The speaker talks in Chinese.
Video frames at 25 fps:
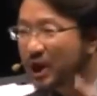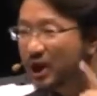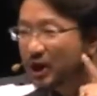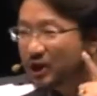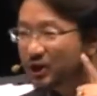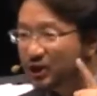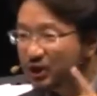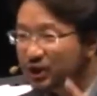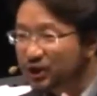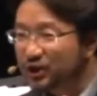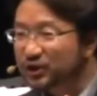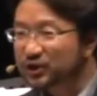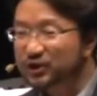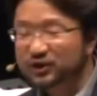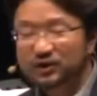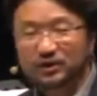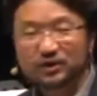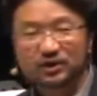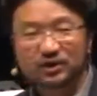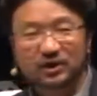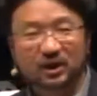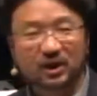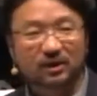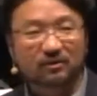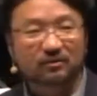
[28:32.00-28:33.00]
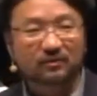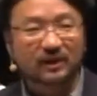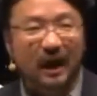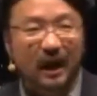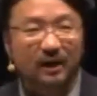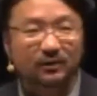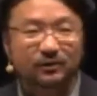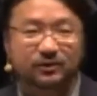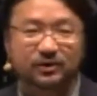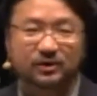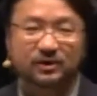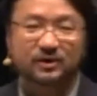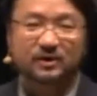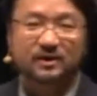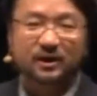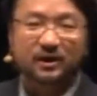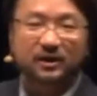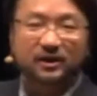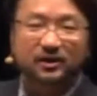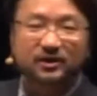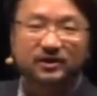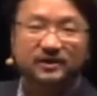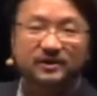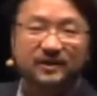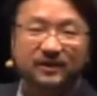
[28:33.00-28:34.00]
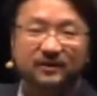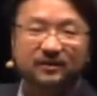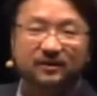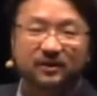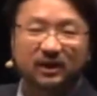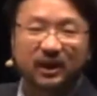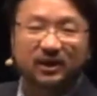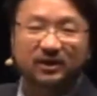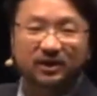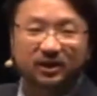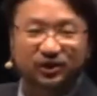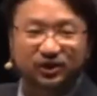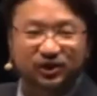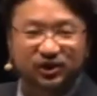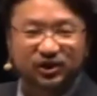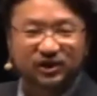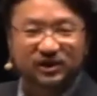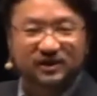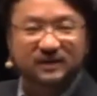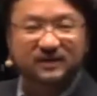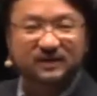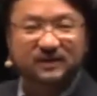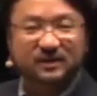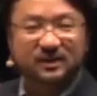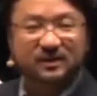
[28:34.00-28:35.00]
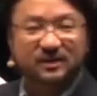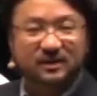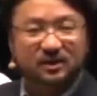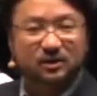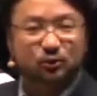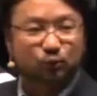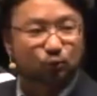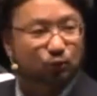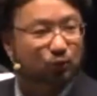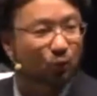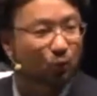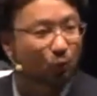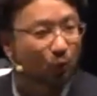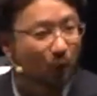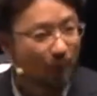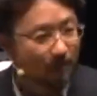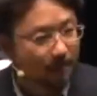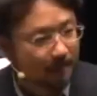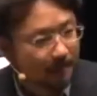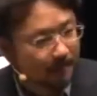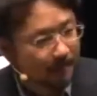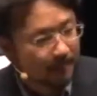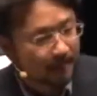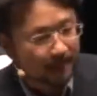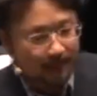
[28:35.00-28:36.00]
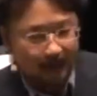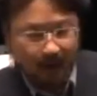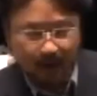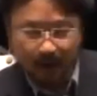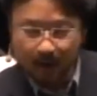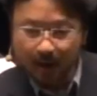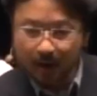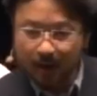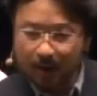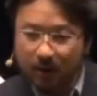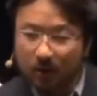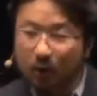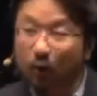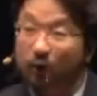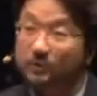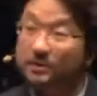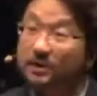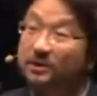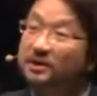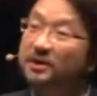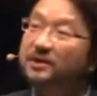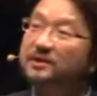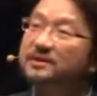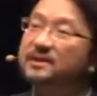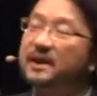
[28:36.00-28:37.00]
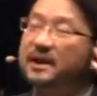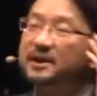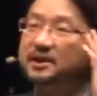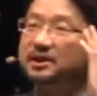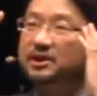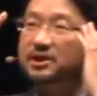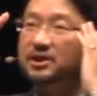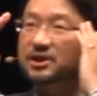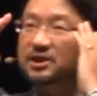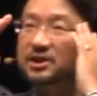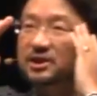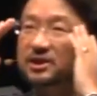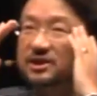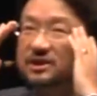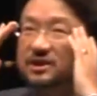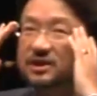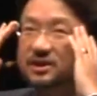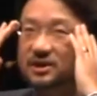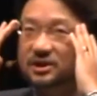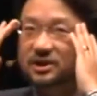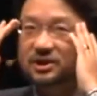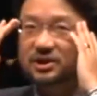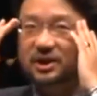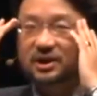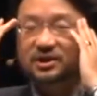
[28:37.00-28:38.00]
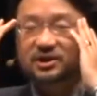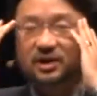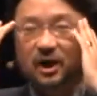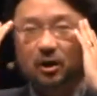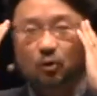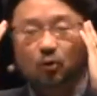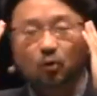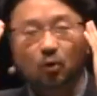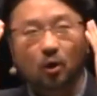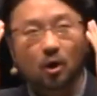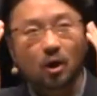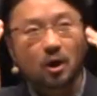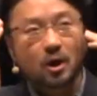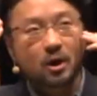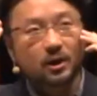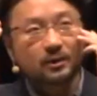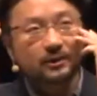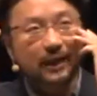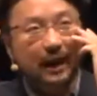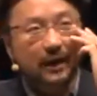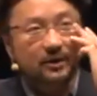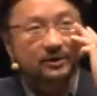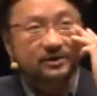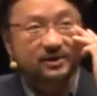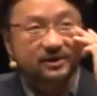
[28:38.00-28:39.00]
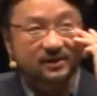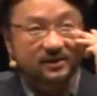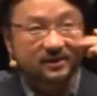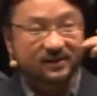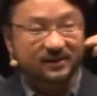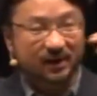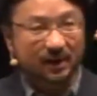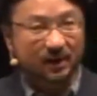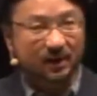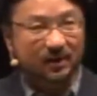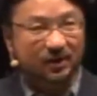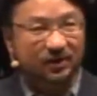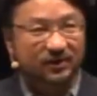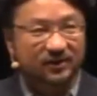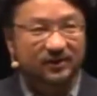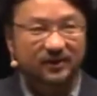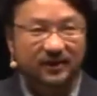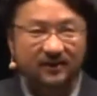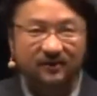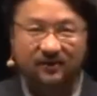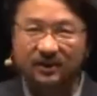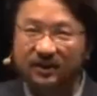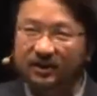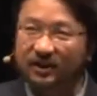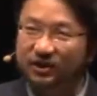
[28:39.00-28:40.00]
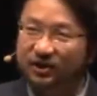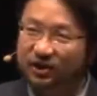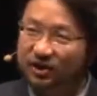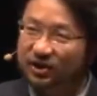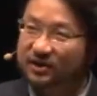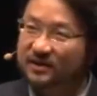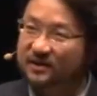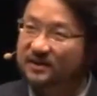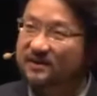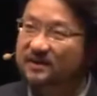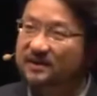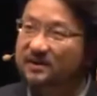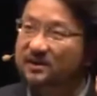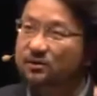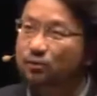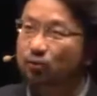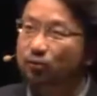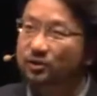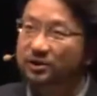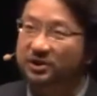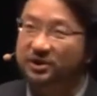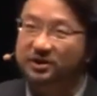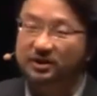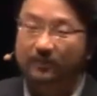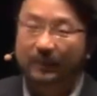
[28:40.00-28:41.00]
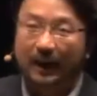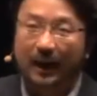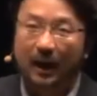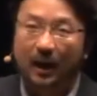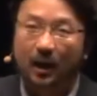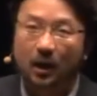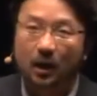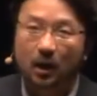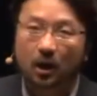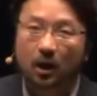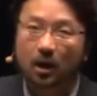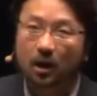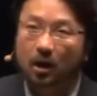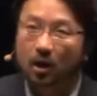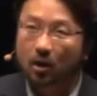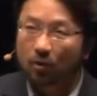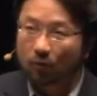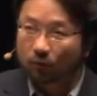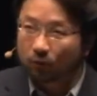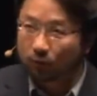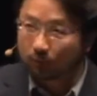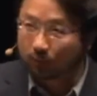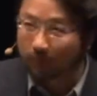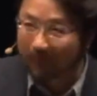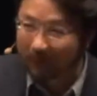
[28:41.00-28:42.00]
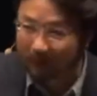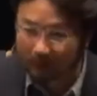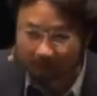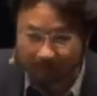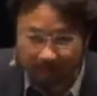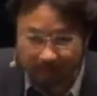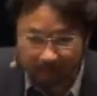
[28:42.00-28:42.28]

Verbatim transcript: 其实是跟当时整个圣殿的祭祀的制度有关。因为我曾经在几次以前讲过，当时整个圣殿的祭祀制度已经什么腐败了，